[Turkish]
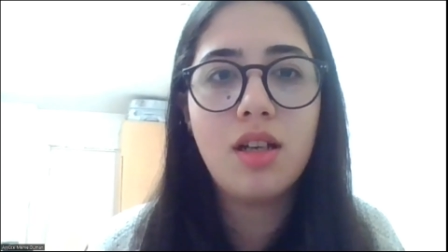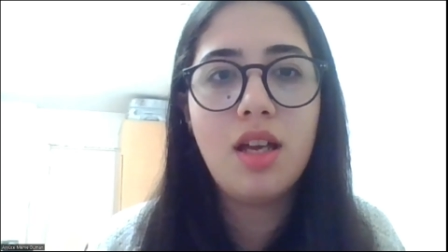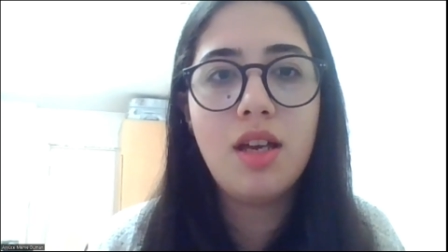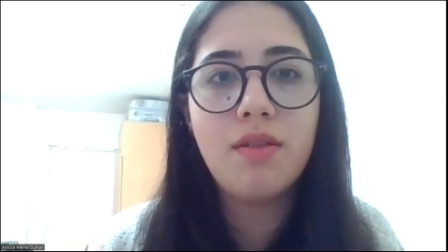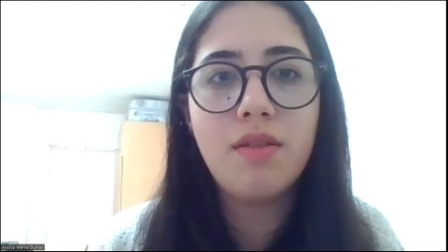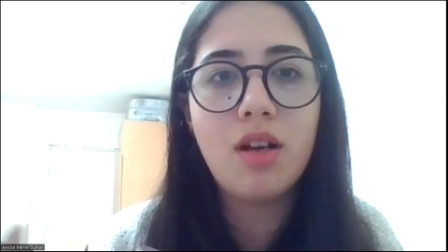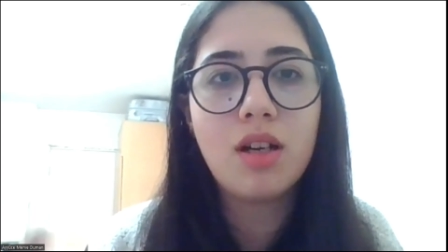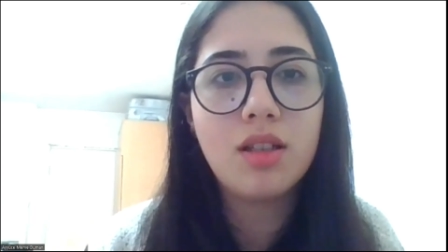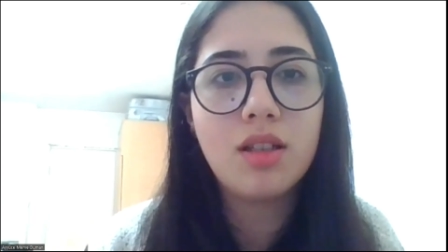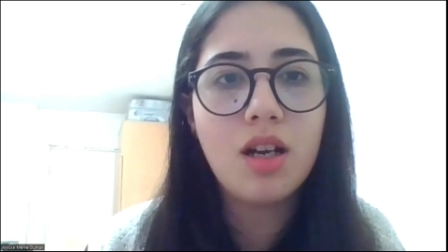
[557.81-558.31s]

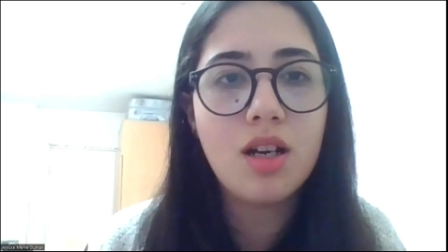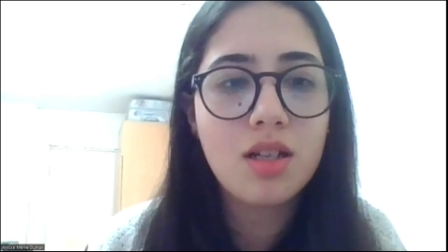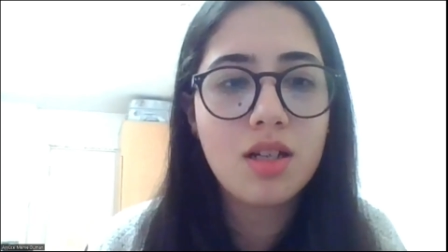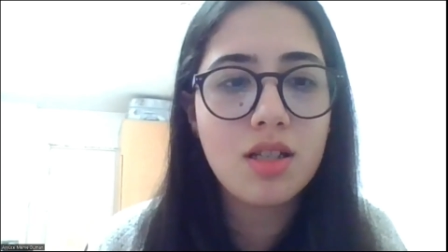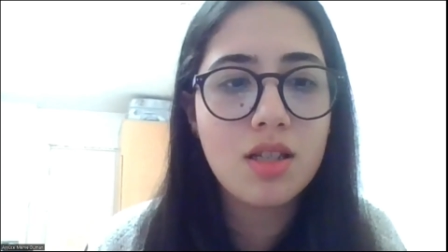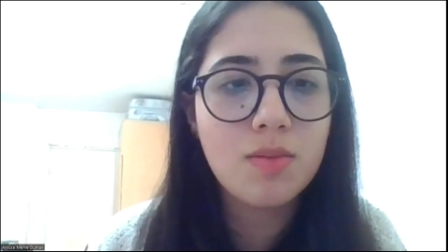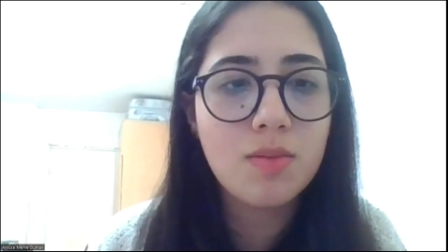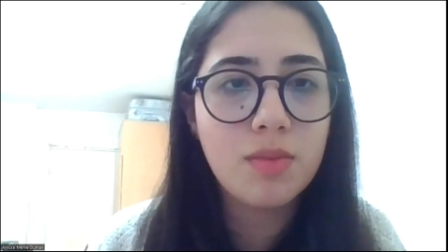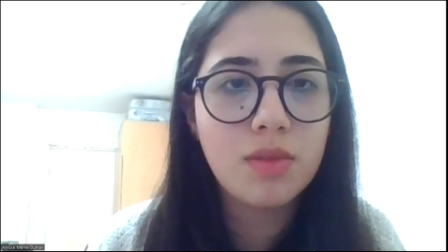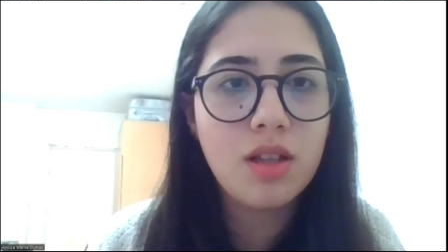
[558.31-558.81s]
evraklar
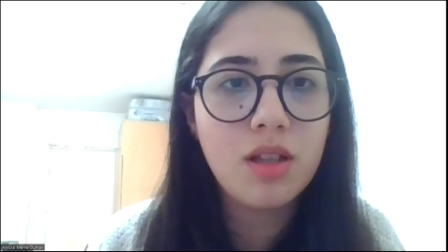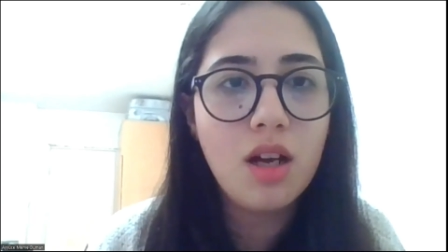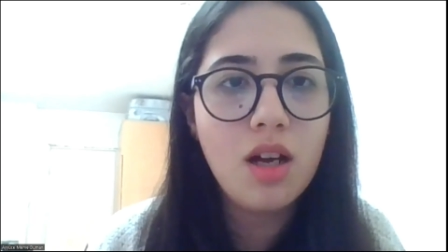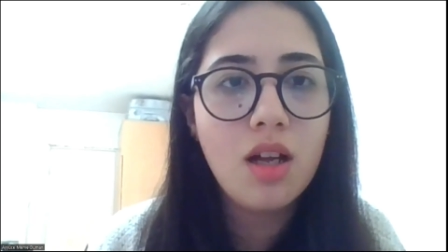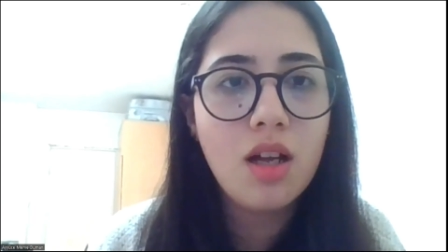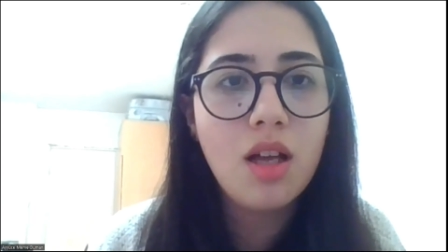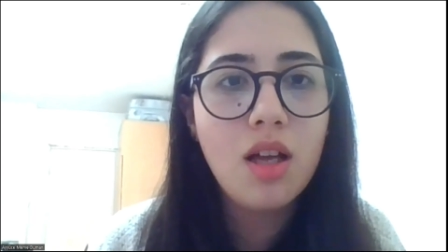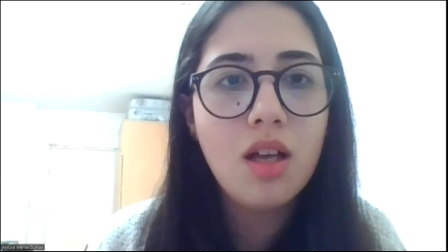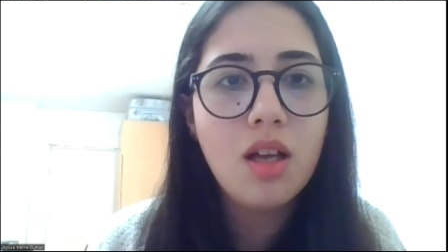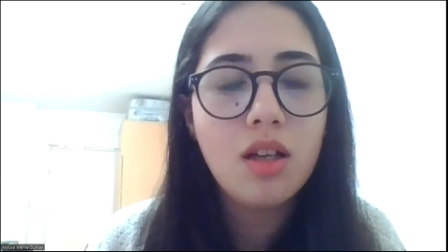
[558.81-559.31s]

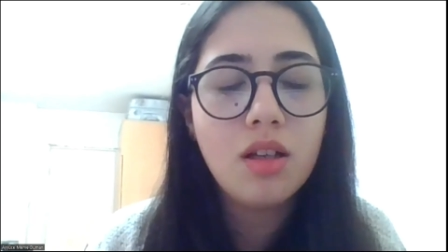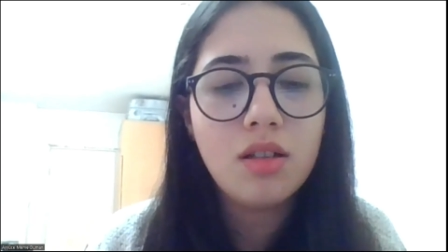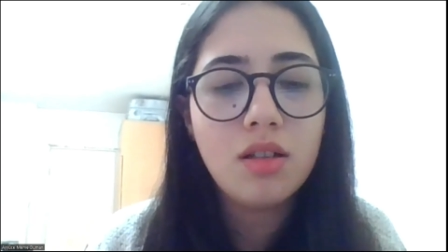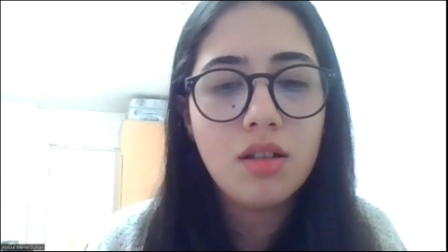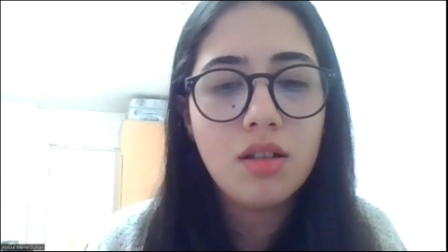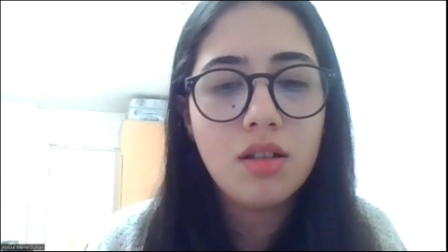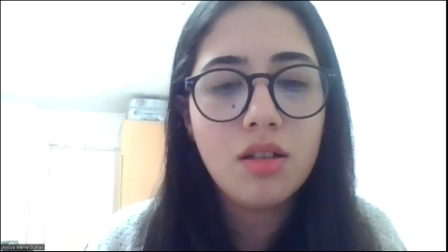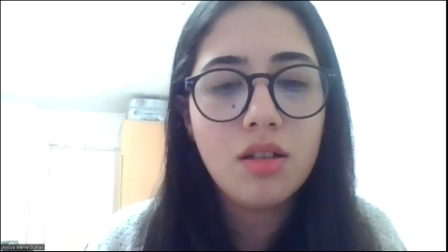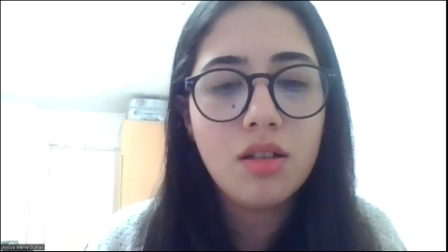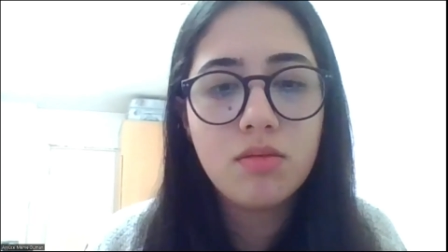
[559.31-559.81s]
kısmında
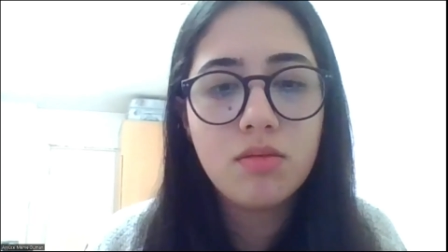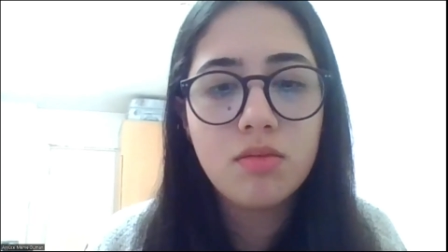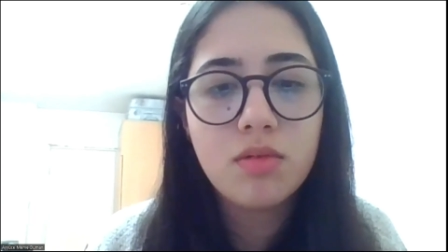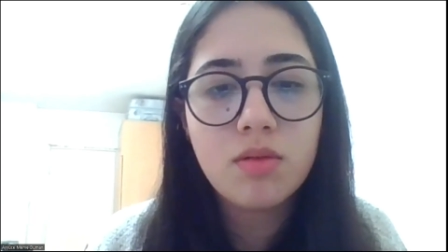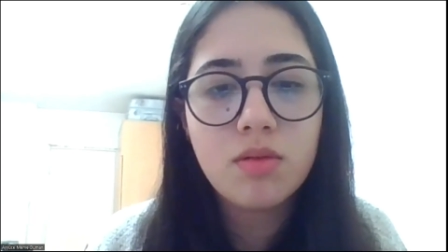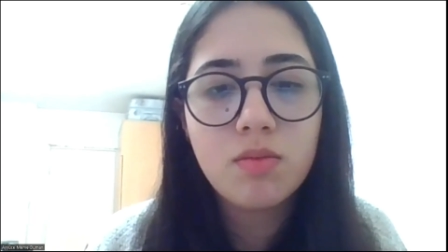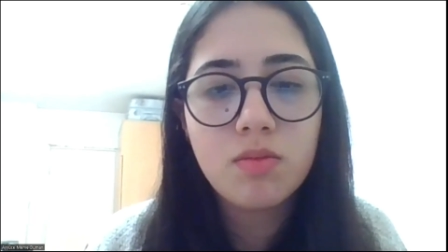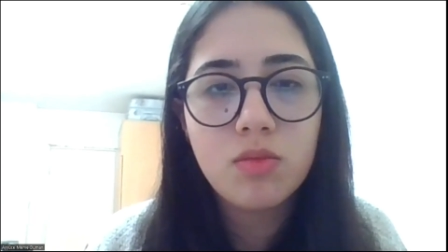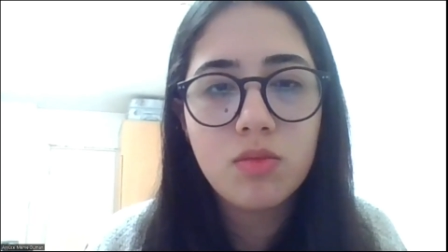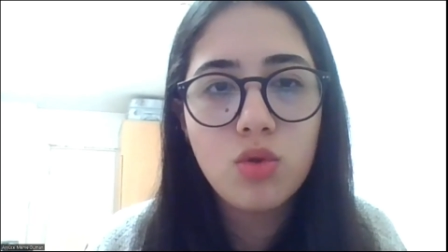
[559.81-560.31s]
e,
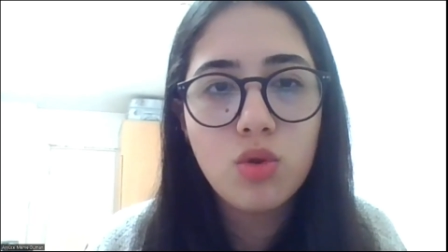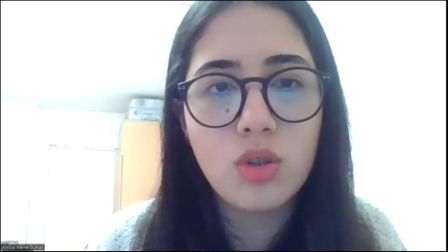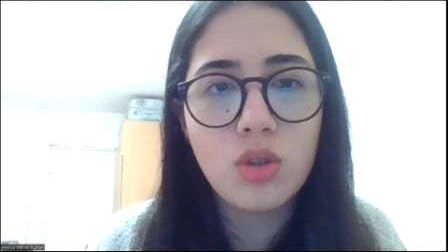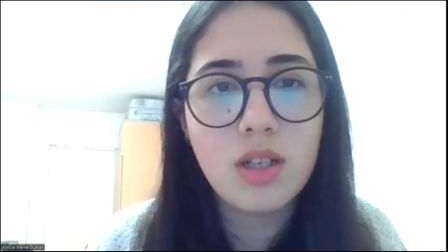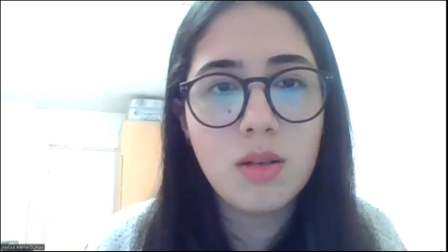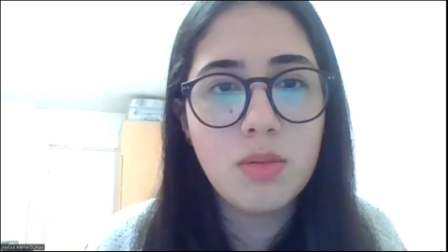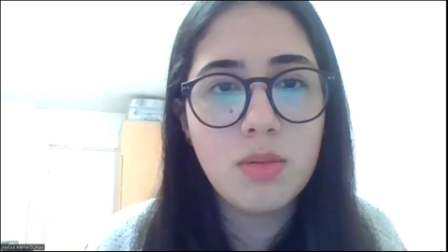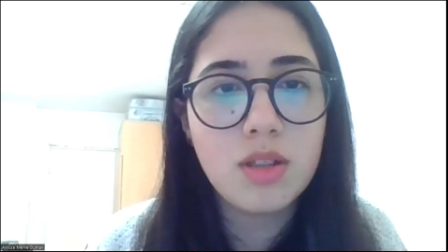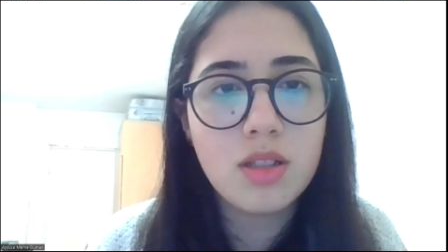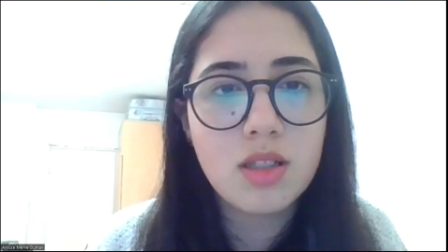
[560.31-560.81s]

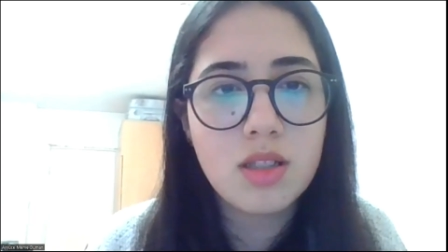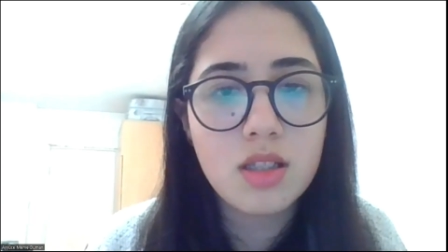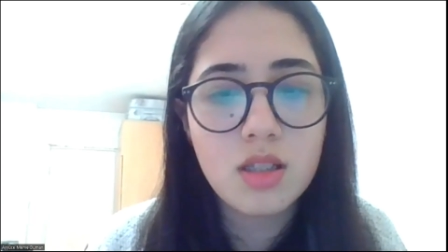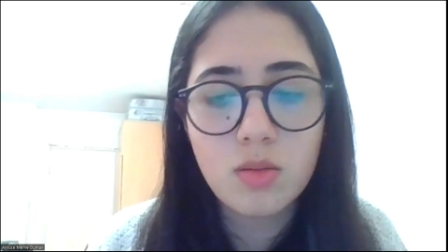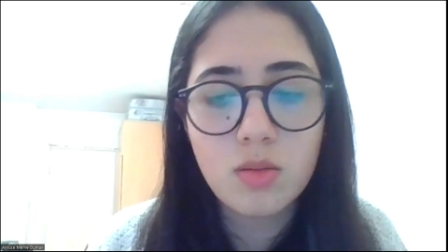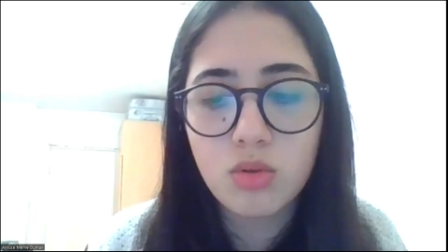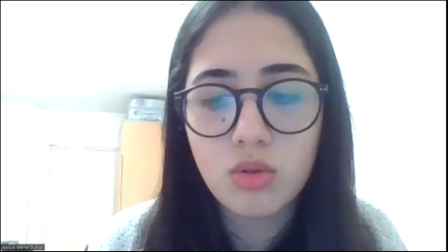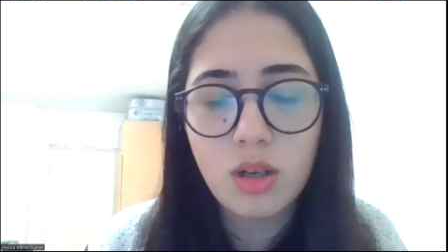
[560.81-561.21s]
yükleyebilirsiniz.